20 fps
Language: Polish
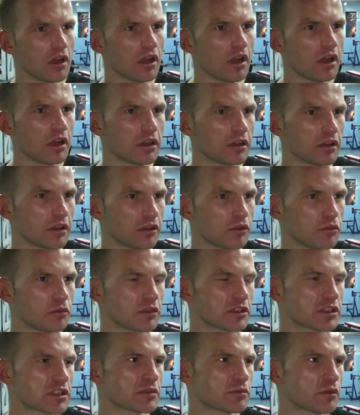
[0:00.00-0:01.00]
E,
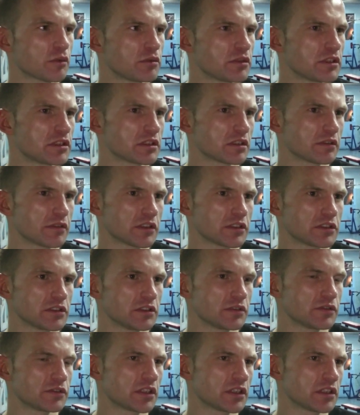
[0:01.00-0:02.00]
umie się zmobilizować
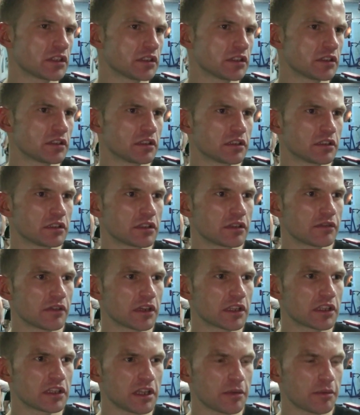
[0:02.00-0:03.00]
i wtedy te
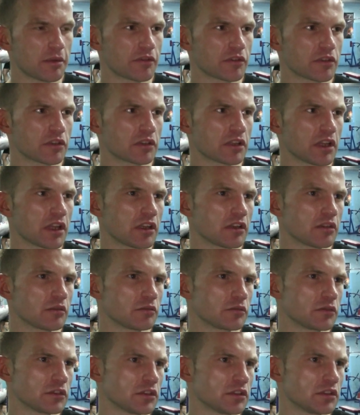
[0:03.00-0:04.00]
walki lepiej
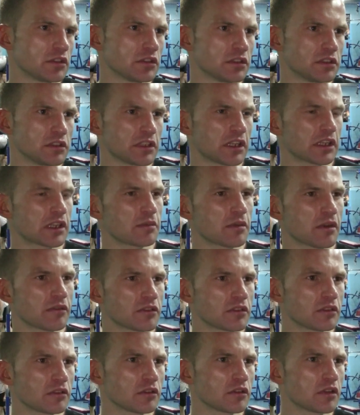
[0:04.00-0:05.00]
wyglądają i, i tak
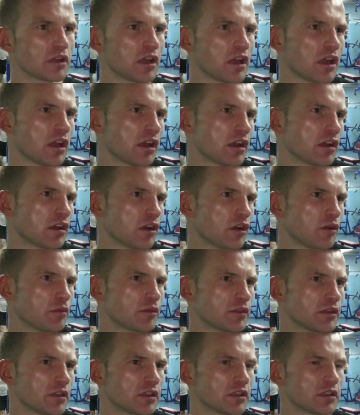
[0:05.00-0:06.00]
naprawdę no,
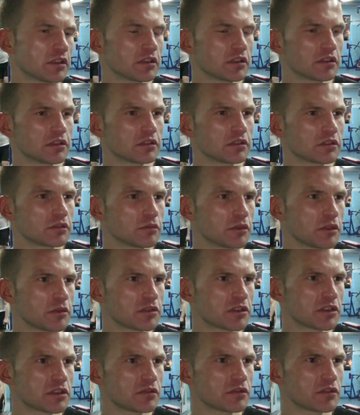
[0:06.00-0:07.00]
oby e, moi
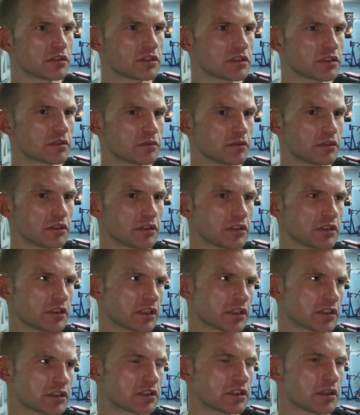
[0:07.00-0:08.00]
przeciwnicy byli
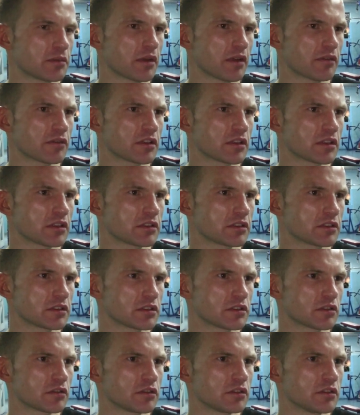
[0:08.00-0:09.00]
tacy naprawdę
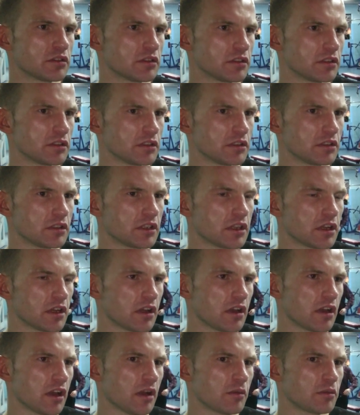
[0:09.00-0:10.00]
solidni i
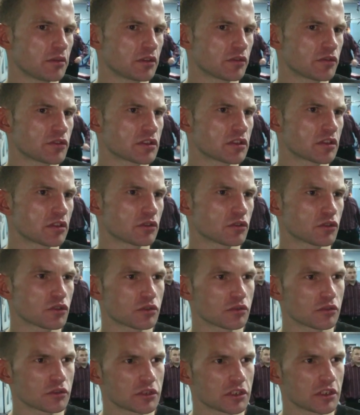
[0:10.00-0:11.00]
aby to wszystko
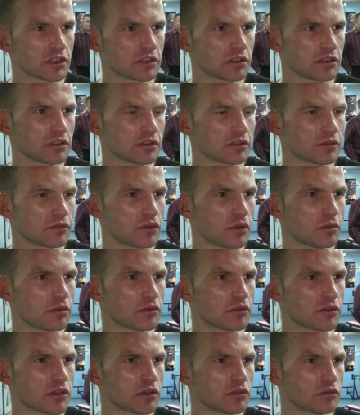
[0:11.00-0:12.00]
toczyło się e, w
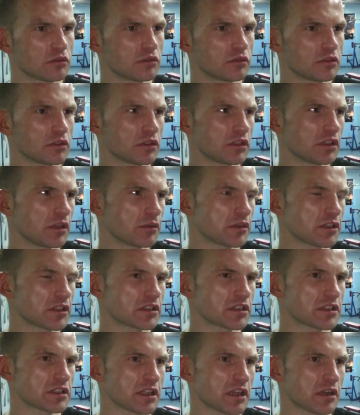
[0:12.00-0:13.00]
dobrym kierunku. No i ja będę
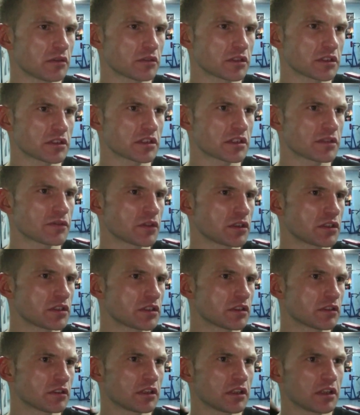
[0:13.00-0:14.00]
się starał też ze swojej
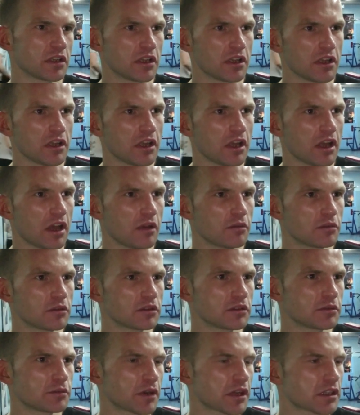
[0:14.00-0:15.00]
strony,
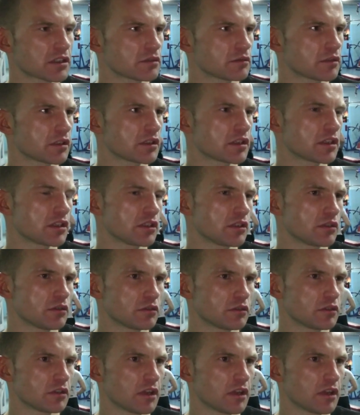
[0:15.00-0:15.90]
aby pracą na treningu